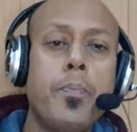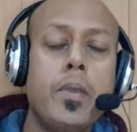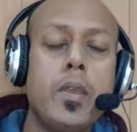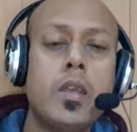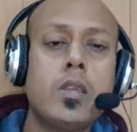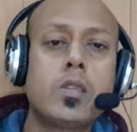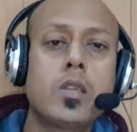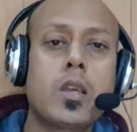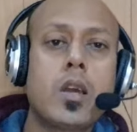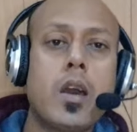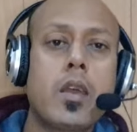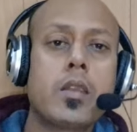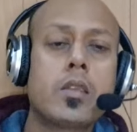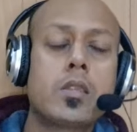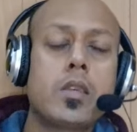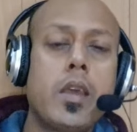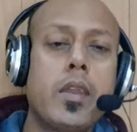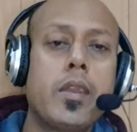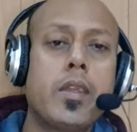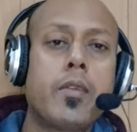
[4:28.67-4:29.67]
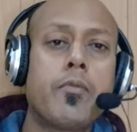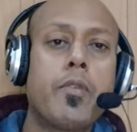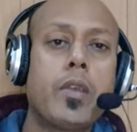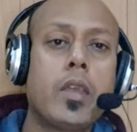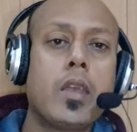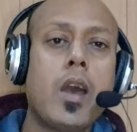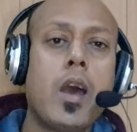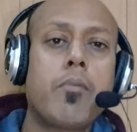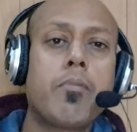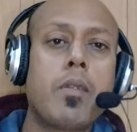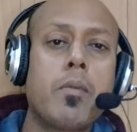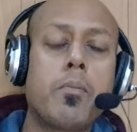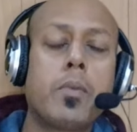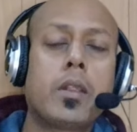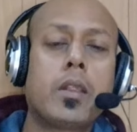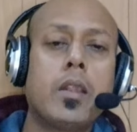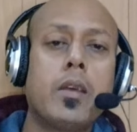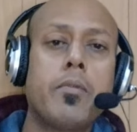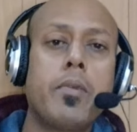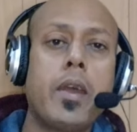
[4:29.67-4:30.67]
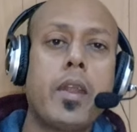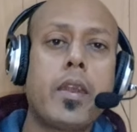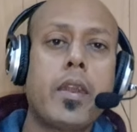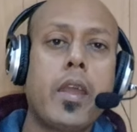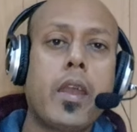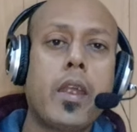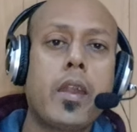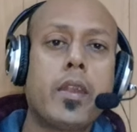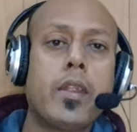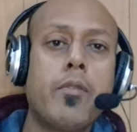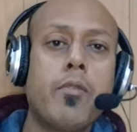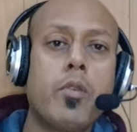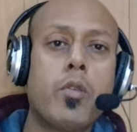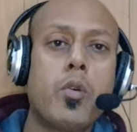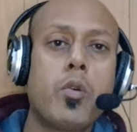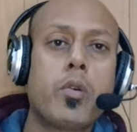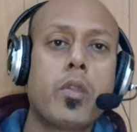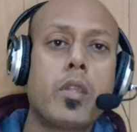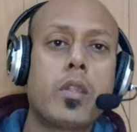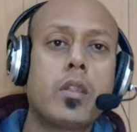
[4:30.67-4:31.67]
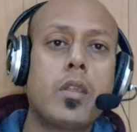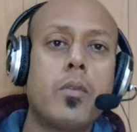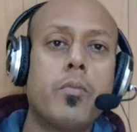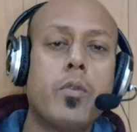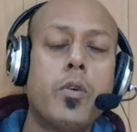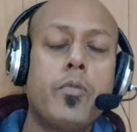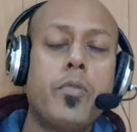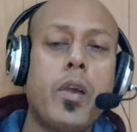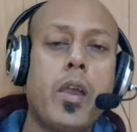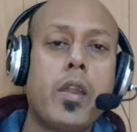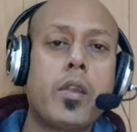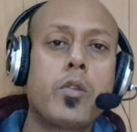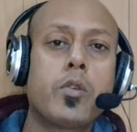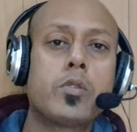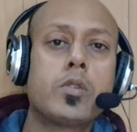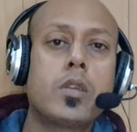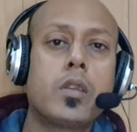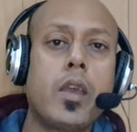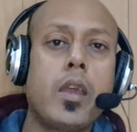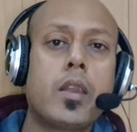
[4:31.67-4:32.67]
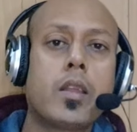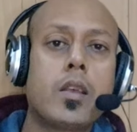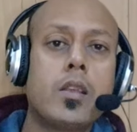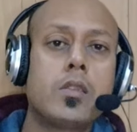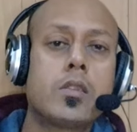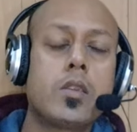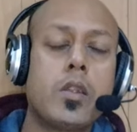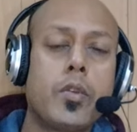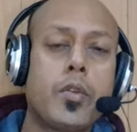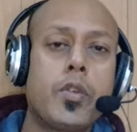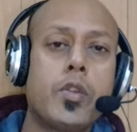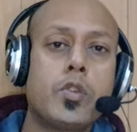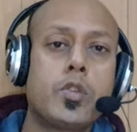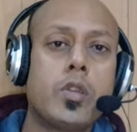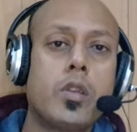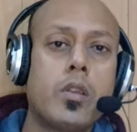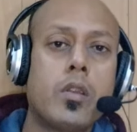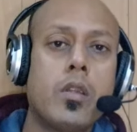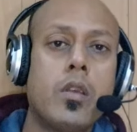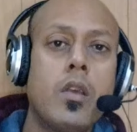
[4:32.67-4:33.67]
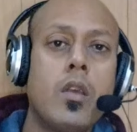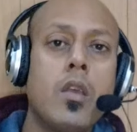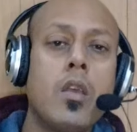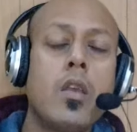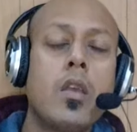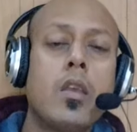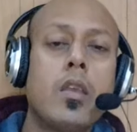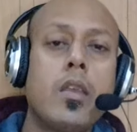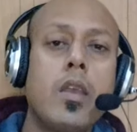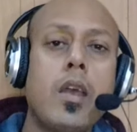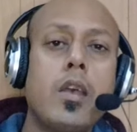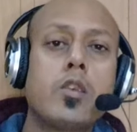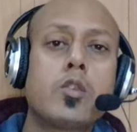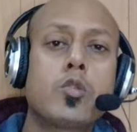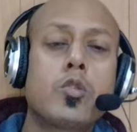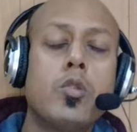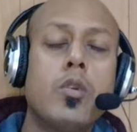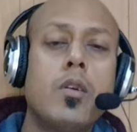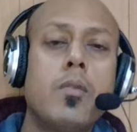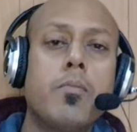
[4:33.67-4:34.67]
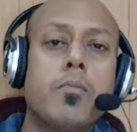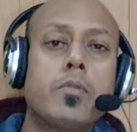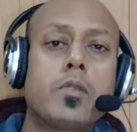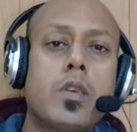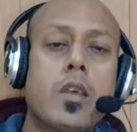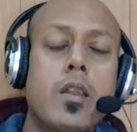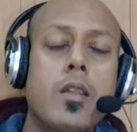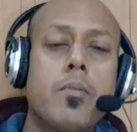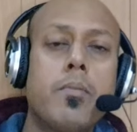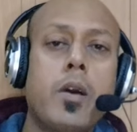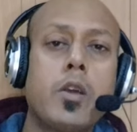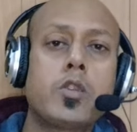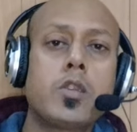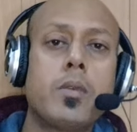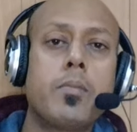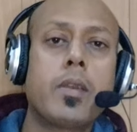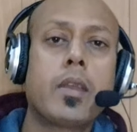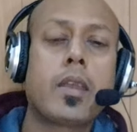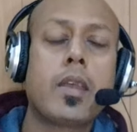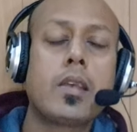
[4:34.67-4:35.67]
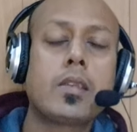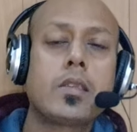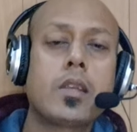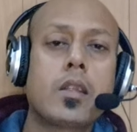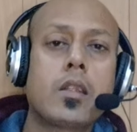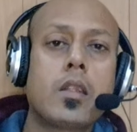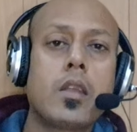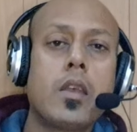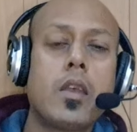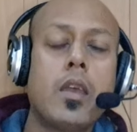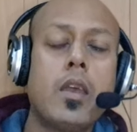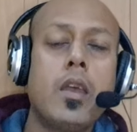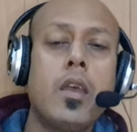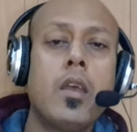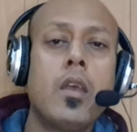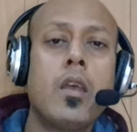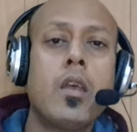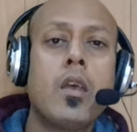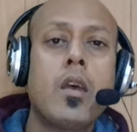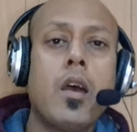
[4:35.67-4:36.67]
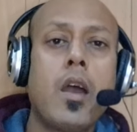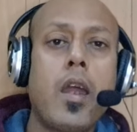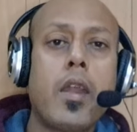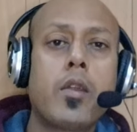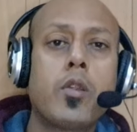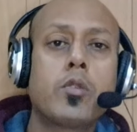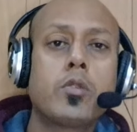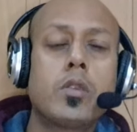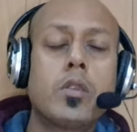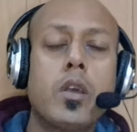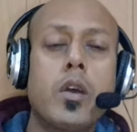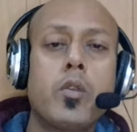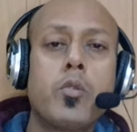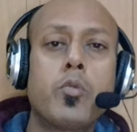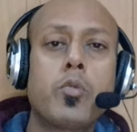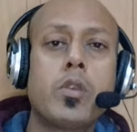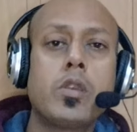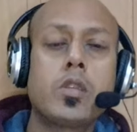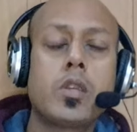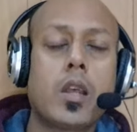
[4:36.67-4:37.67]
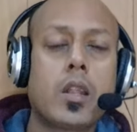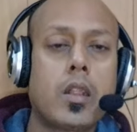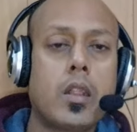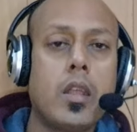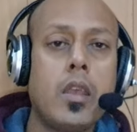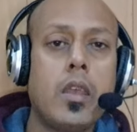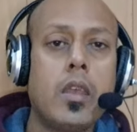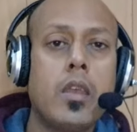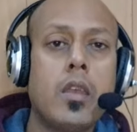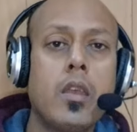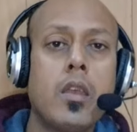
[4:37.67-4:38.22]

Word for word: पीएच का रासायनिक विज्ञान में मतलब है नेगेटिव लॉगरिथम ऑफ हाइड्रोजन आयन कंसनट्रेशन या इसको हम सरल भाषा में कह सकते हैं हाइड्रोजन अणु की शक्ति